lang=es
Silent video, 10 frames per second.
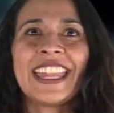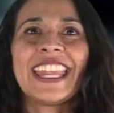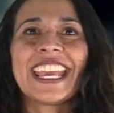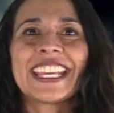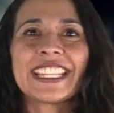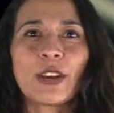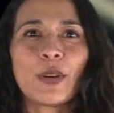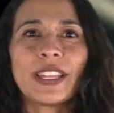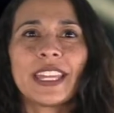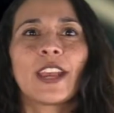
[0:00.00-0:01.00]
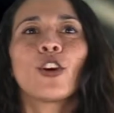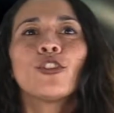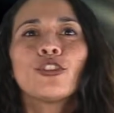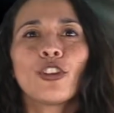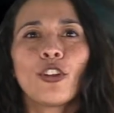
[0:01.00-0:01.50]
de que se cuente con
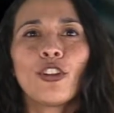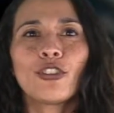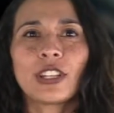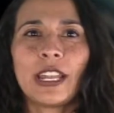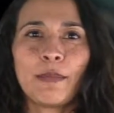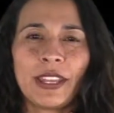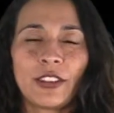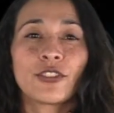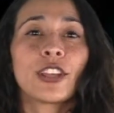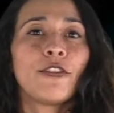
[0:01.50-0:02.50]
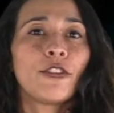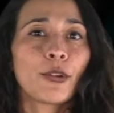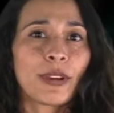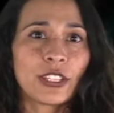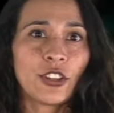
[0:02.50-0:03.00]
todos los elementos de
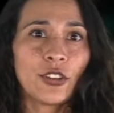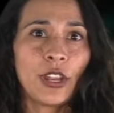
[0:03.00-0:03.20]
información